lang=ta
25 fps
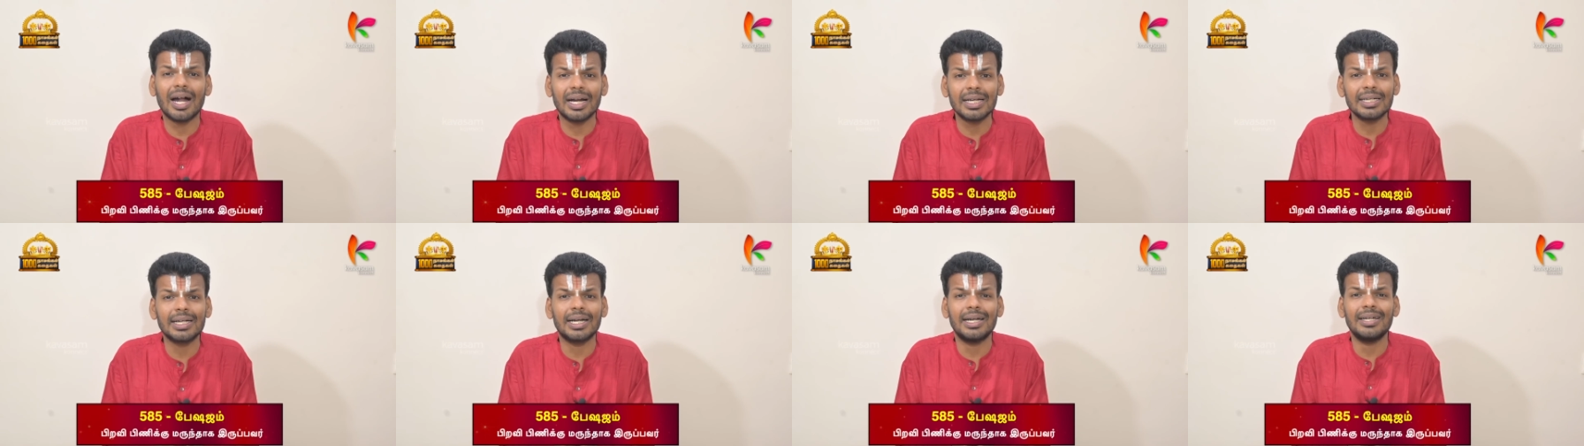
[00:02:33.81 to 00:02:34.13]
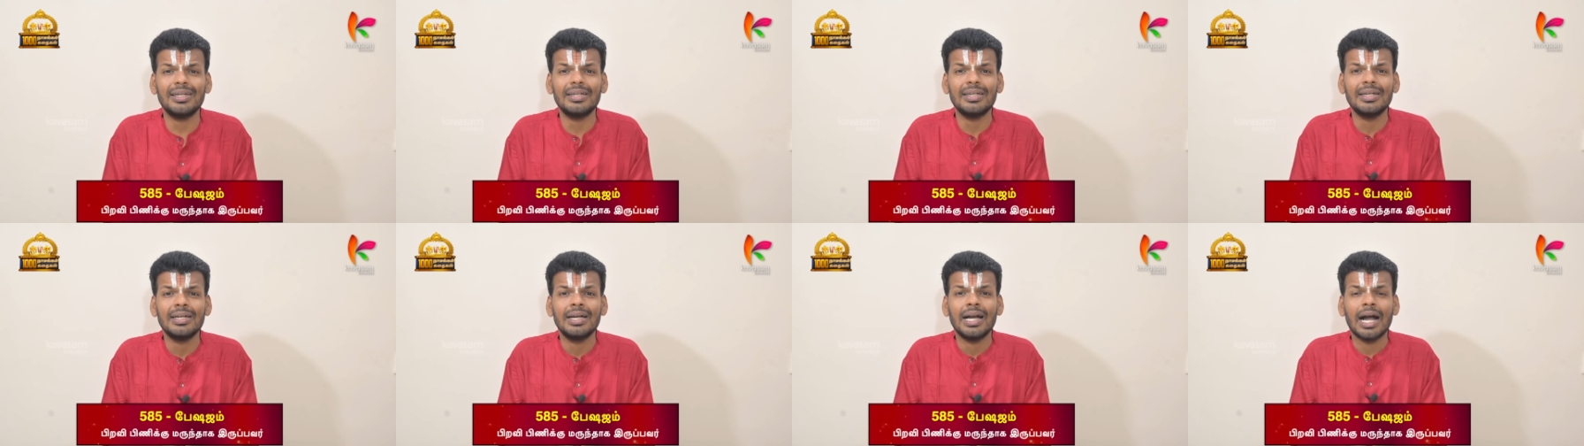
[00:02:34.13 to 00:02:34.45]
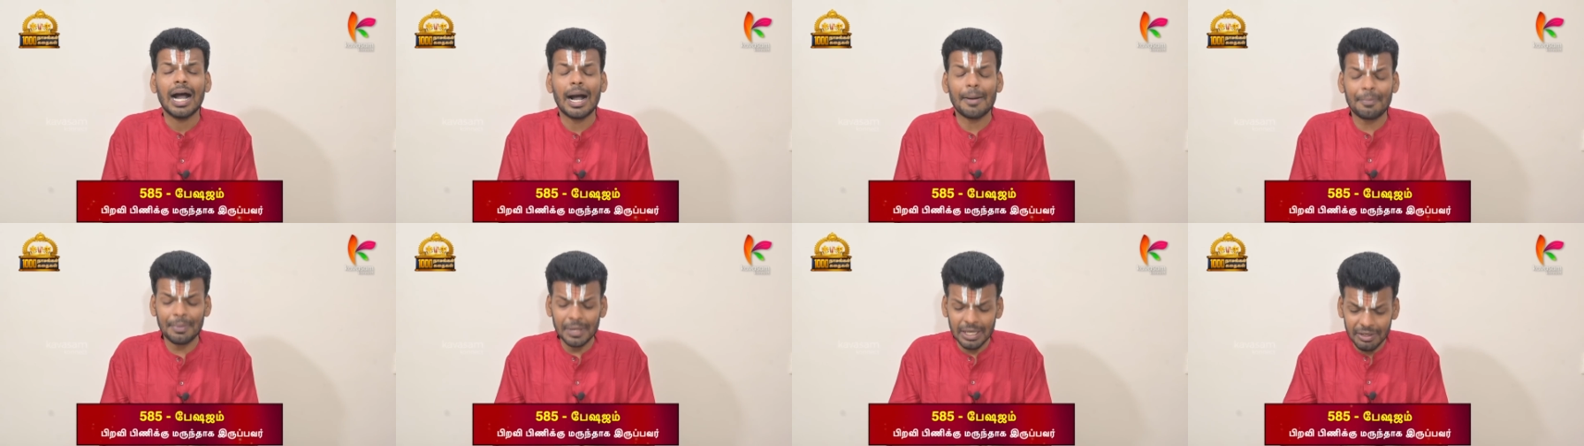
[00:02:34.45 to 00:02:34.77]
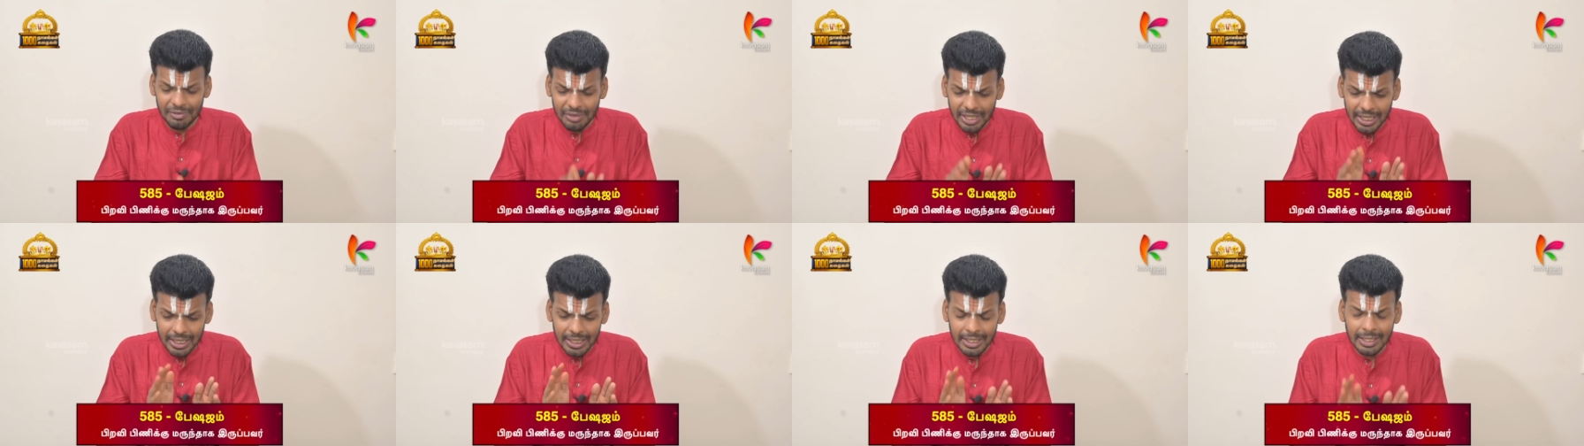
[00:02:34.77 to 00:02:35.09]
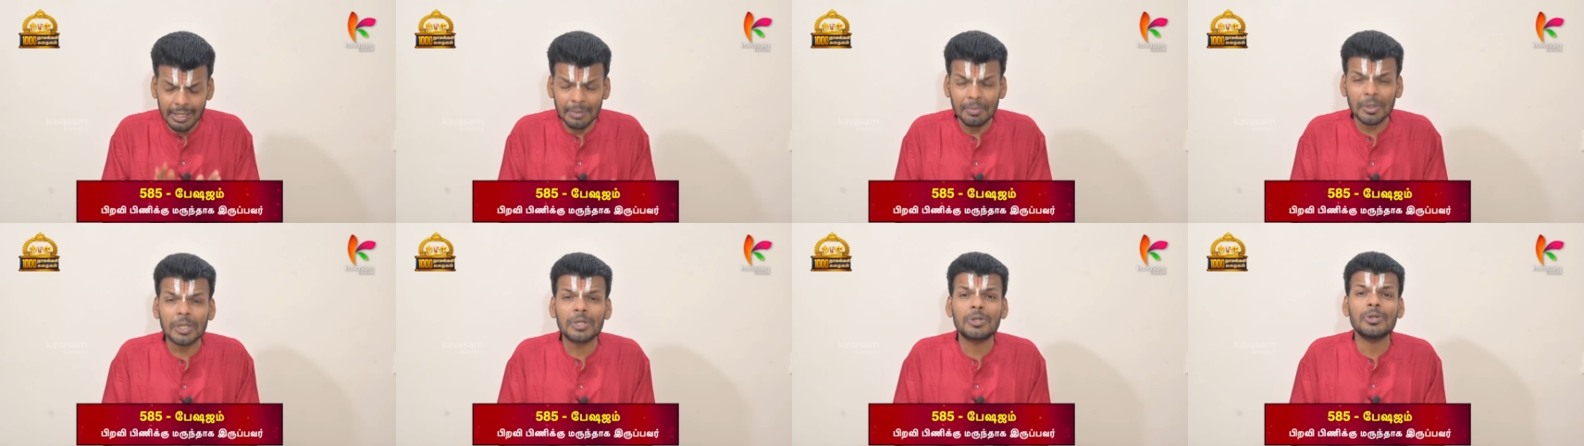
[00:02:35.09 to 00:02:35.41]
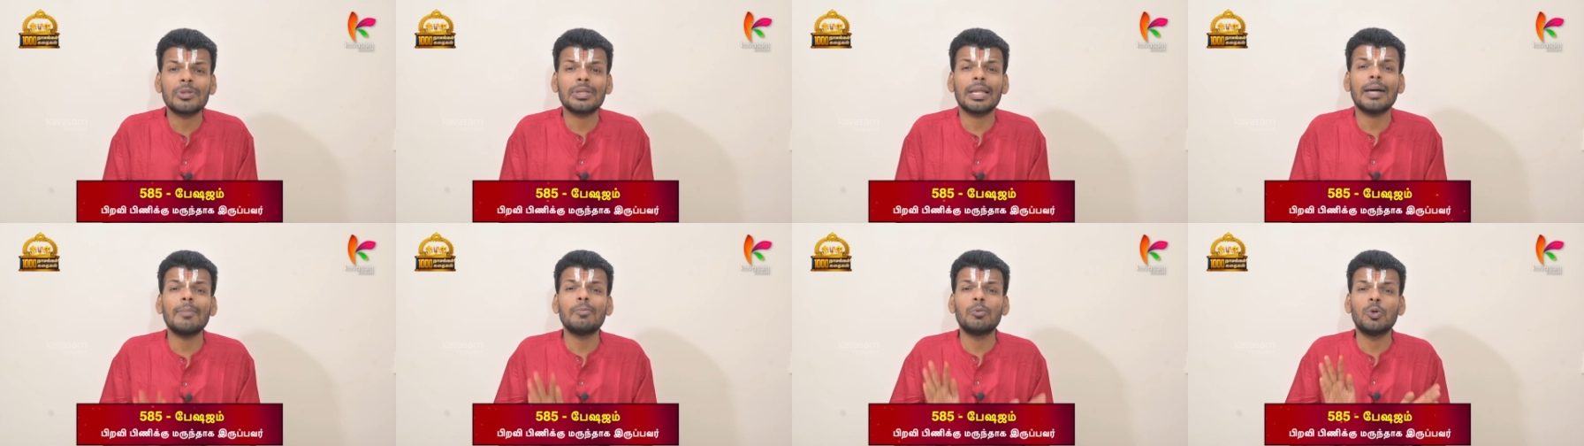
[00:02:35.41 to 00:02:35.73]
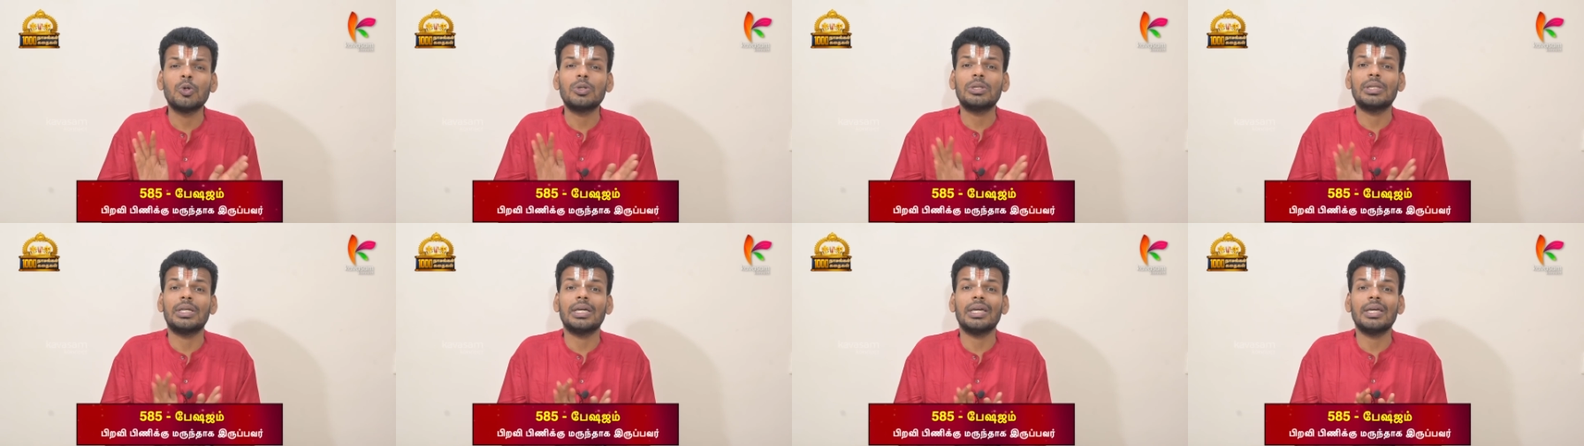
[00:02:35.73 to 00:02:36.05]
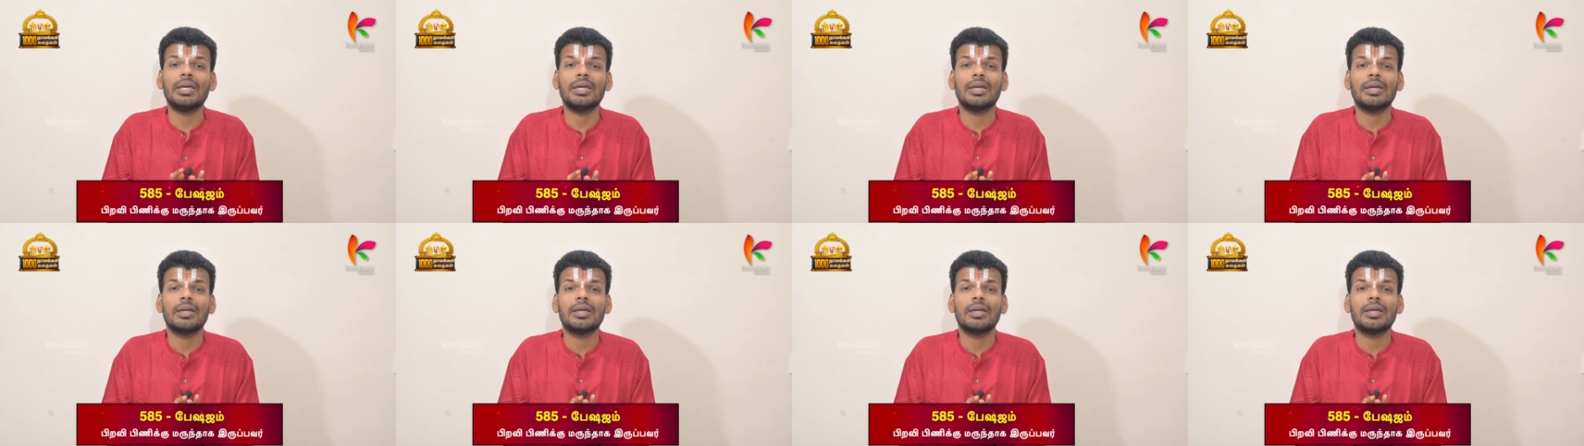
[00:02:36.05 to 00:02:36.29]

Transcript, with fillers: ஆண்கள் அப்போ இவர்களுக்கு மட்டும்தான் முக்தி